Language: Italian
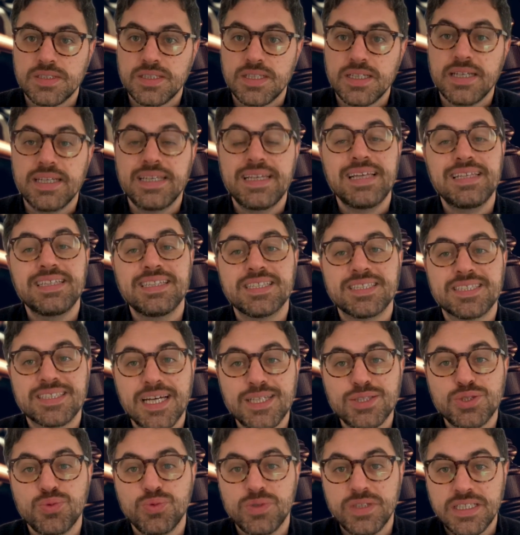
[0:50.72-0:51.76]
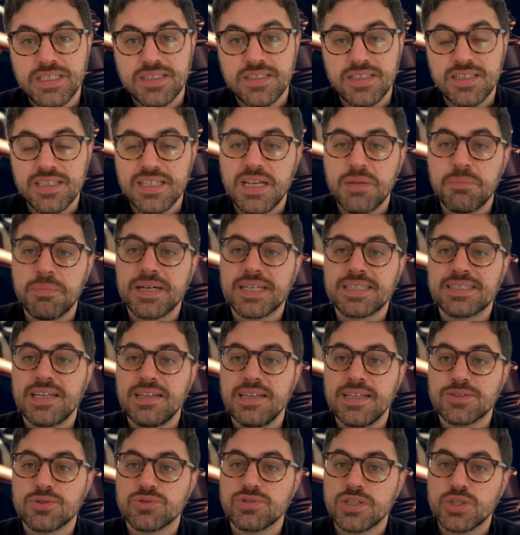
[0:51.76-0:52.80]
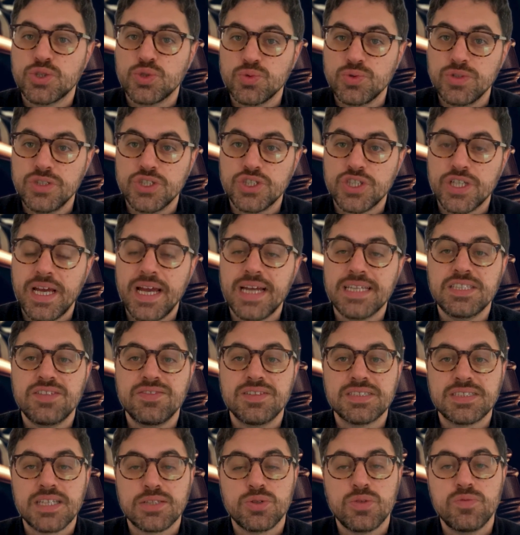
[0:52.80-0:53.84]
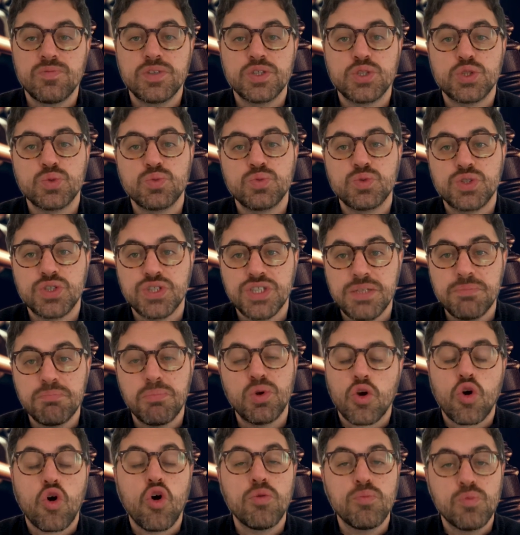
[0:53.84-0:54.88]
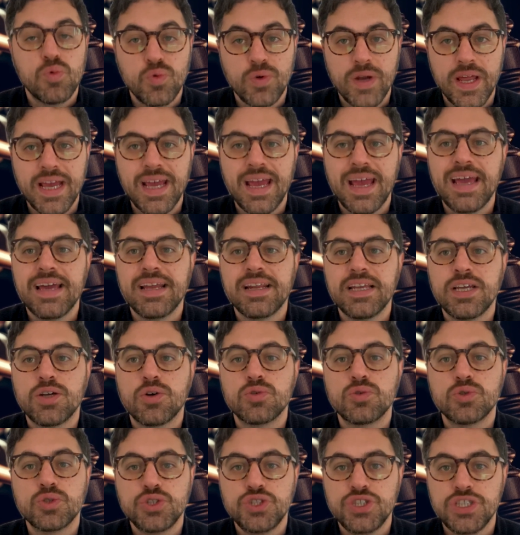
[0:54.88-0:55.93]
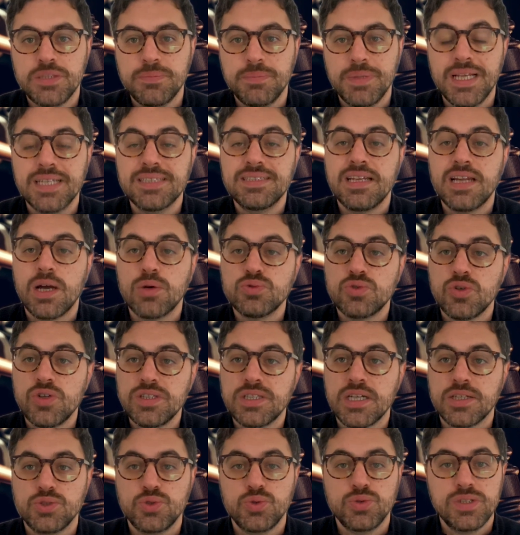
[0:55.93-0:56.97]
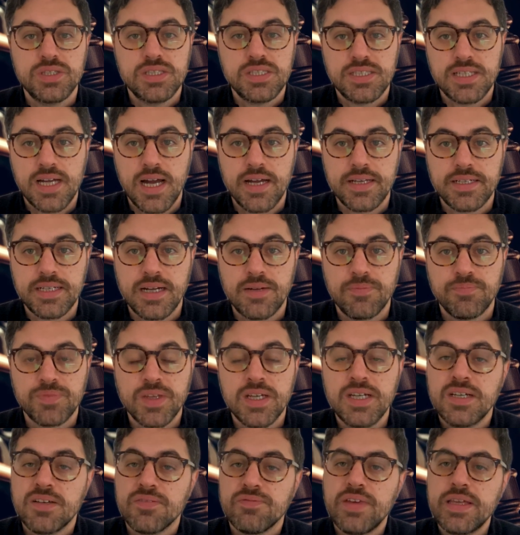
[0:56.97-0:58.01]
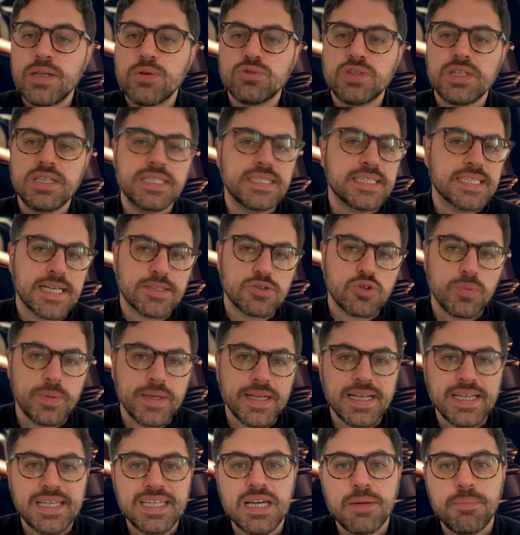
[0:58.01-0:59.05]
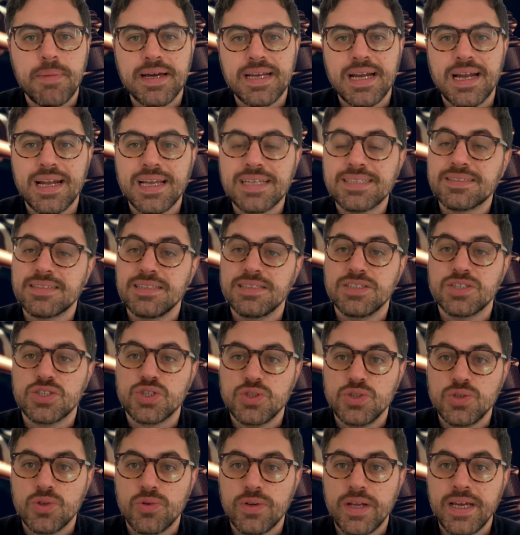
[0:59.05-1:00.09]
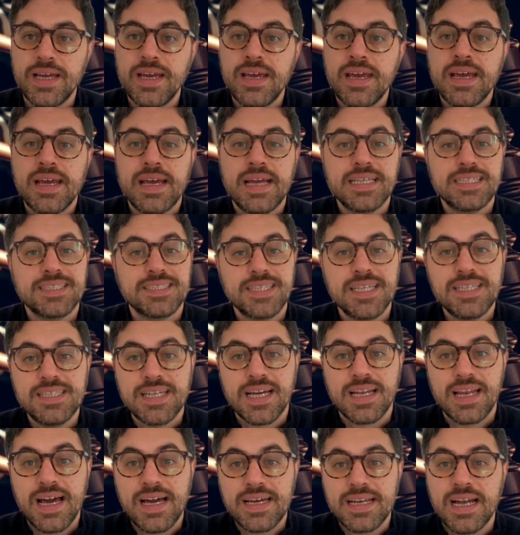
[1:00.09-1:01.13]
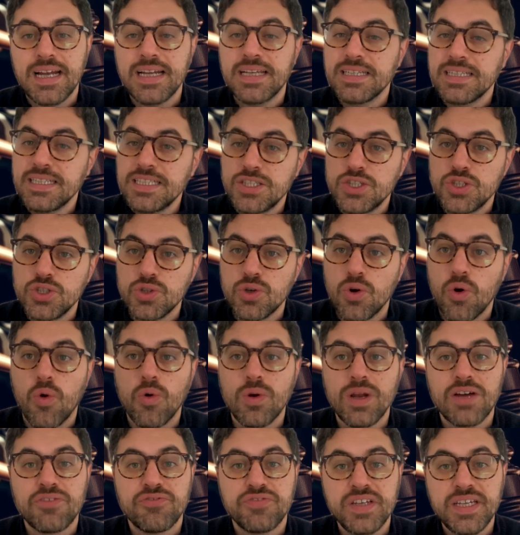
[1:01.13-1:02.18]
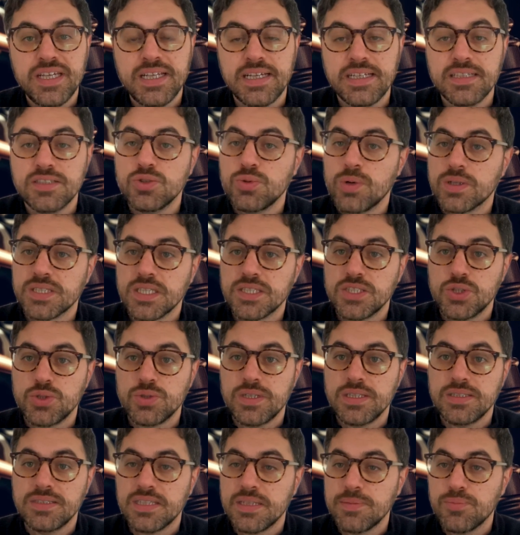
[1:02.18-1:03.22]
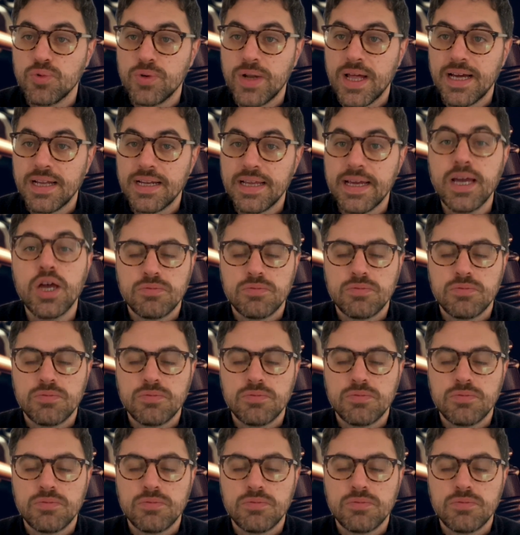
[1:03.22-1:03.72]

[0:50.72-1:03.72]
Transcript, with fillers: Negli Stati Uniti il martelletto da giudice è diventato invece un simbolo comune e riconoscibile dell'autorità giudiziaria. Viene utilizzato per richiamare l'attenzione e segnalare l'inizio o la fine di una sessione in tribunale,